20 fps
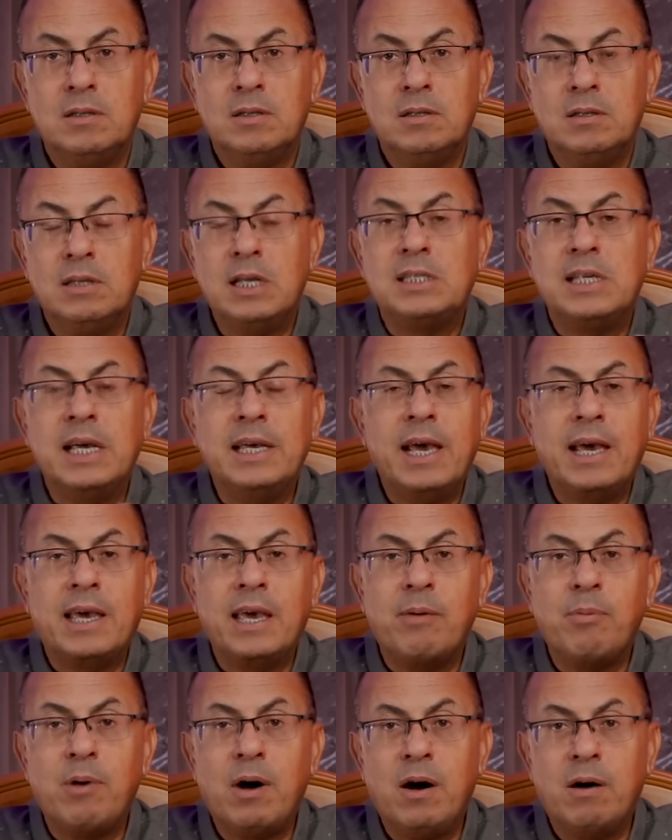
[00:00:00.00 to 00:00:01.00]
ده زيك
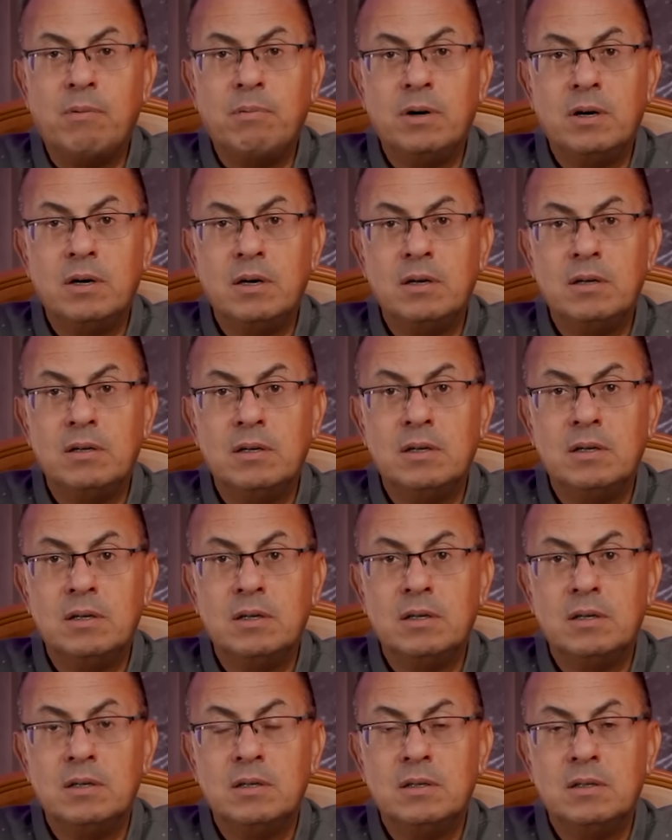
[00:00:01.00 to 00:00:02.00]
يا بابا
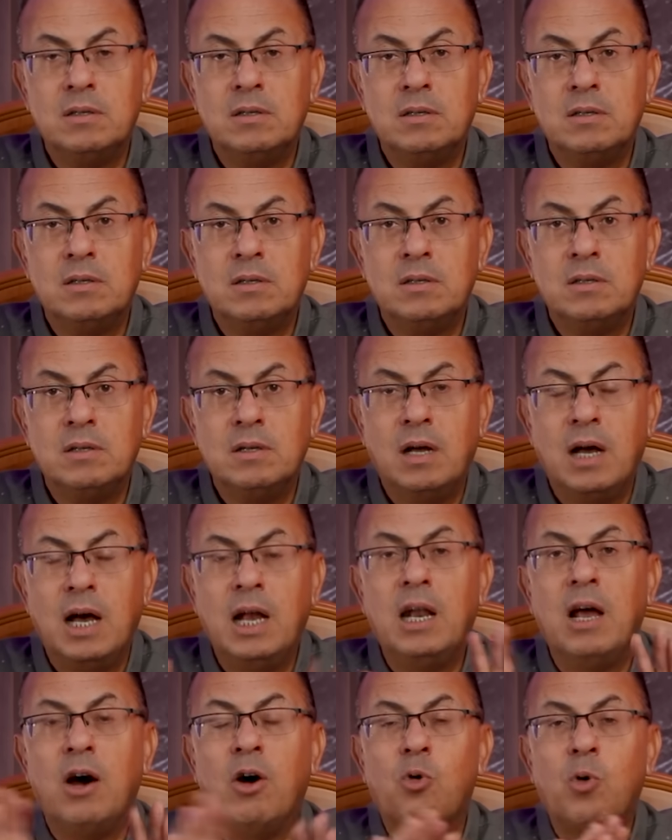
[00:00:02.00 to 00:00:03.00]

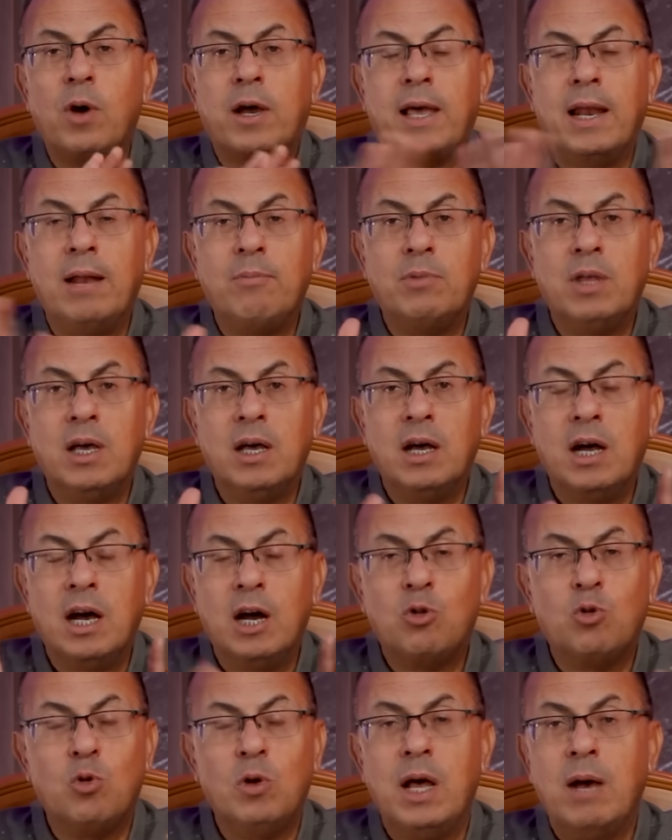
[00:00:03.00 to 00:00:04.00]
قال لها هو الكلام ده
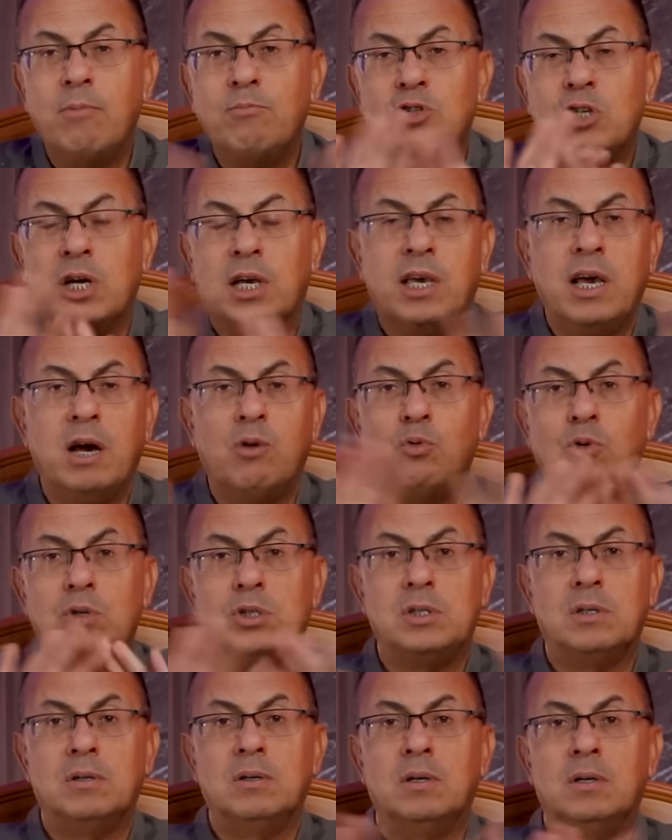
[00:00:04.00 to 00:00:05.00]
قالت له لا مش
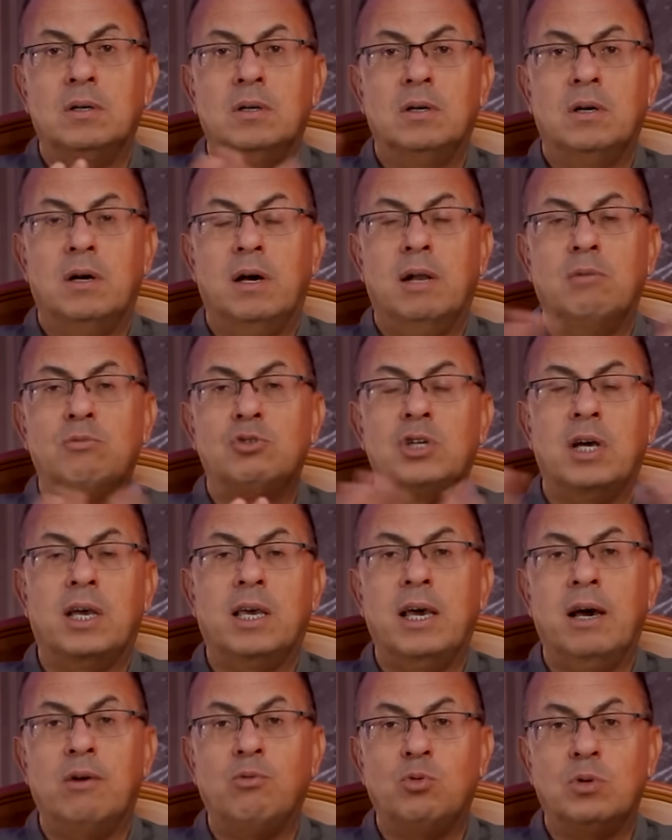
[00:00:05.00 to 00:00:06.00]
هتجوز انا مش
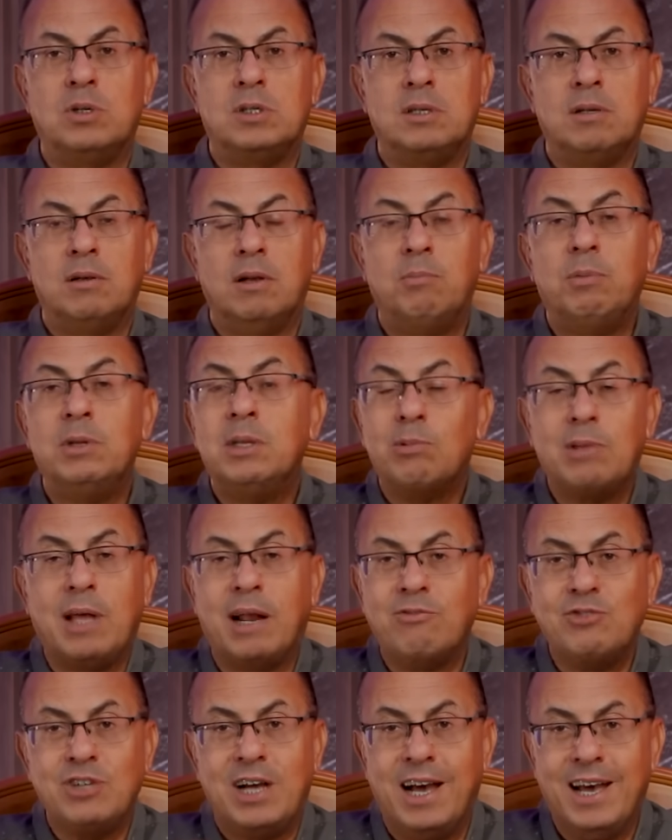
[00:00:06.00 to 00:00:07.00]
هتجوز البنت ما
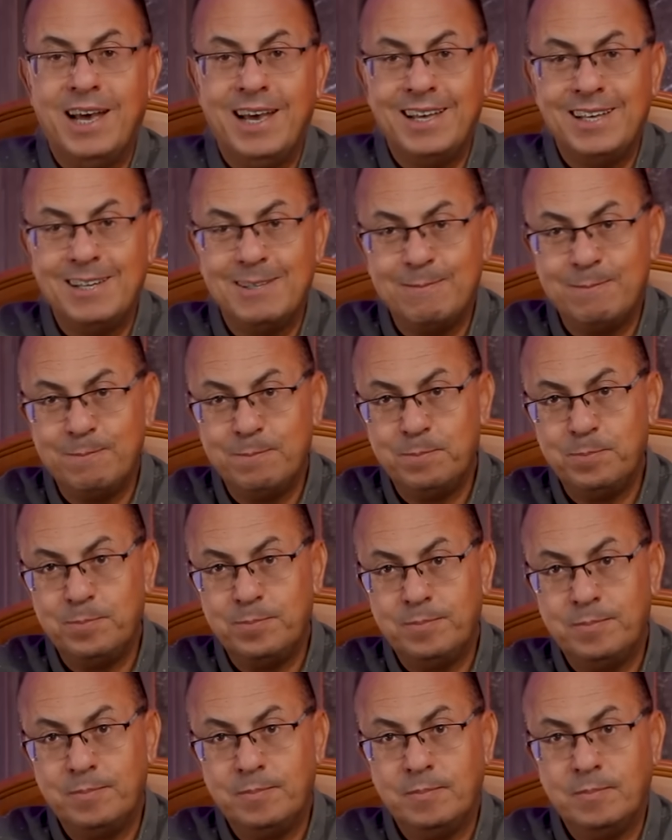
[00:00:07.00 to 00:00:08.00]
تعرفش حاجه
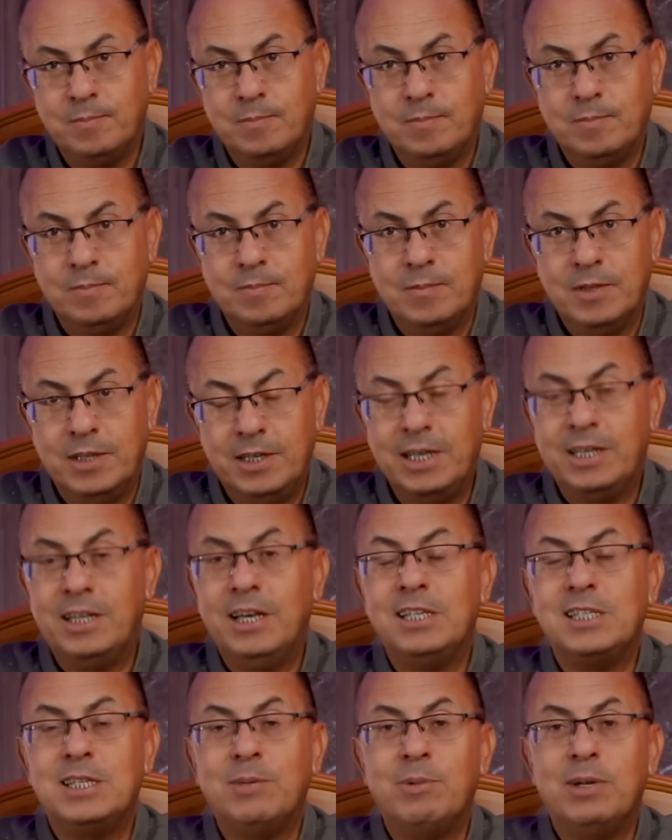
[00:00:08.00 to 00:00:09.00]
يا
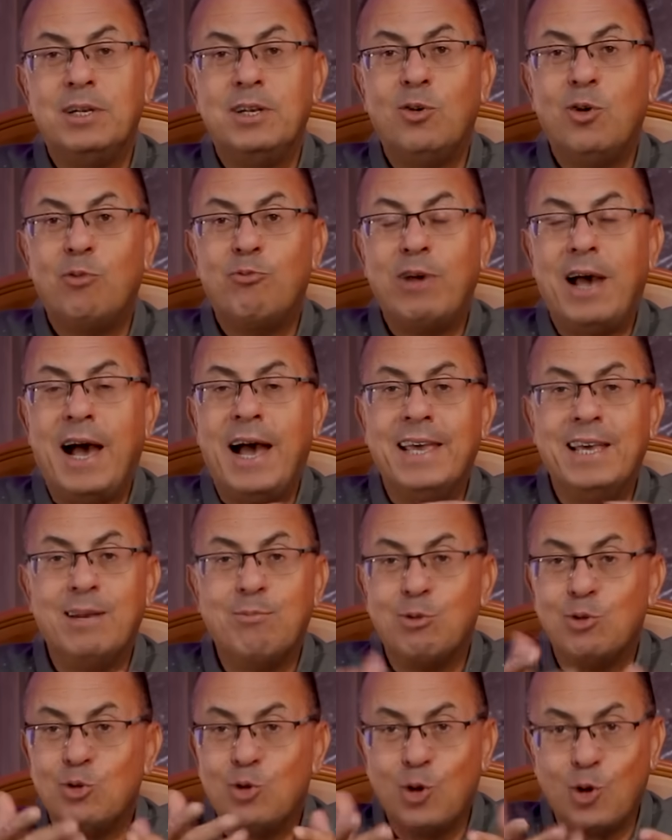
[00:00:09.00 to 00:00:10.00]
تحسب ان هو في عيل
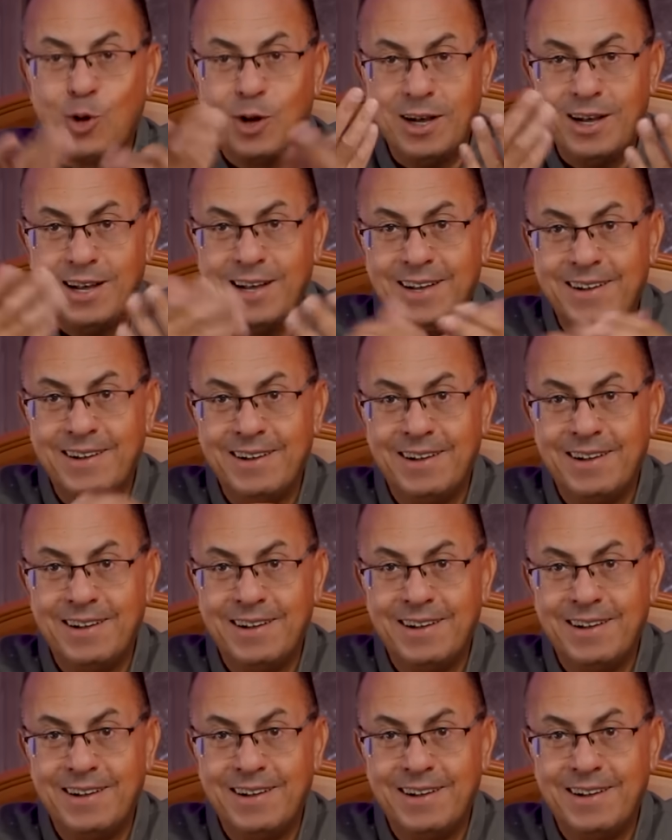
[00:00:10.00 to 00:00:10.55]
من دورها